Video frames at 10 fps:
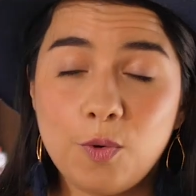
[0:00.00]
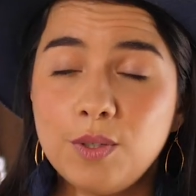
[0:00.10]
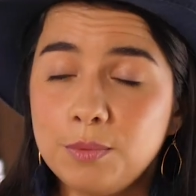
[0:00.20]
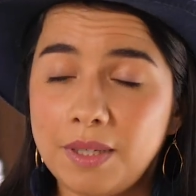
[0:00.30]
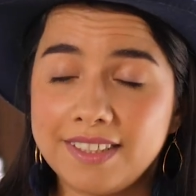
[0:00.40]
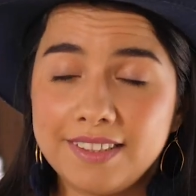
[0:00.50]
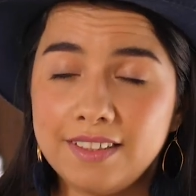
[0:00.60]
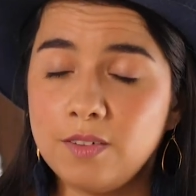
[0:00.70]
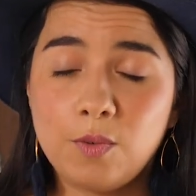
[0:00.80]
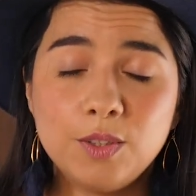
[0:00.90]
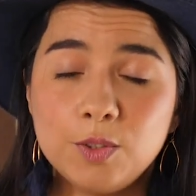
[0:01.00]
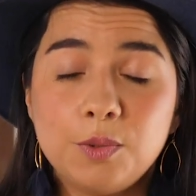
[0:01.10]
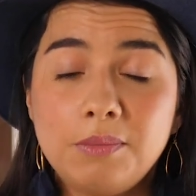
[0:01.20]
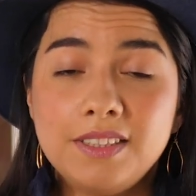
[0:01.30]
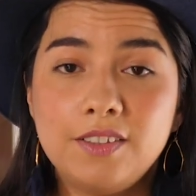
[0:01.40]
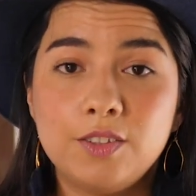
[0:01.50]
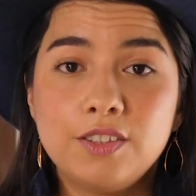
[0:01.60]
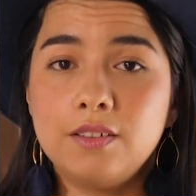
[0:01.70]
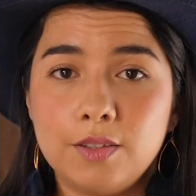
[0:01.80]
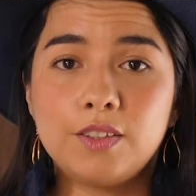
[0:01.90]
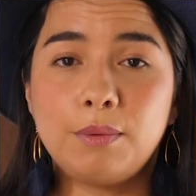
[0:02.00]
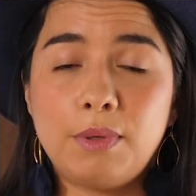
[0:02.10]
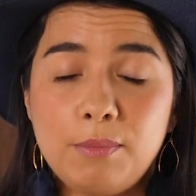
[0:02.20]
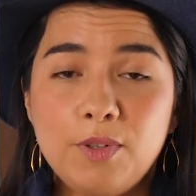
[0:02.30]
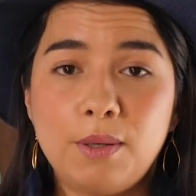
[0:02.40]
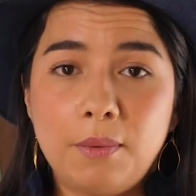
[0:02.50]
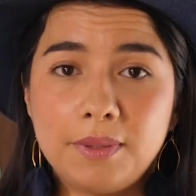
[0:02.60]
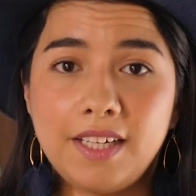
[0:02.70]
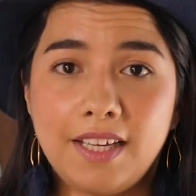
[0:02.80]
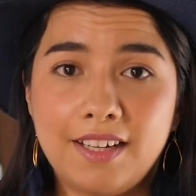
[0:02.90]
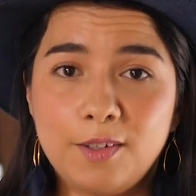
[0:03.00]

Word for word: no cuando me casé, no cuando tuve mis hijos, cuando terminé mi última materia de